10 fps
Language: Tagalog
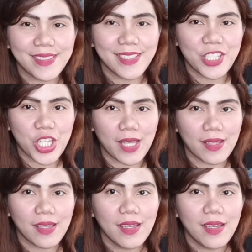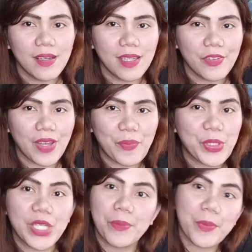i-check if
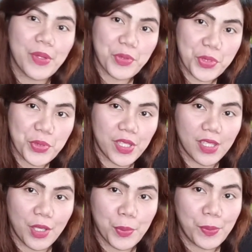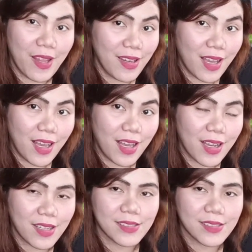ever na magustuhan kayo yung product,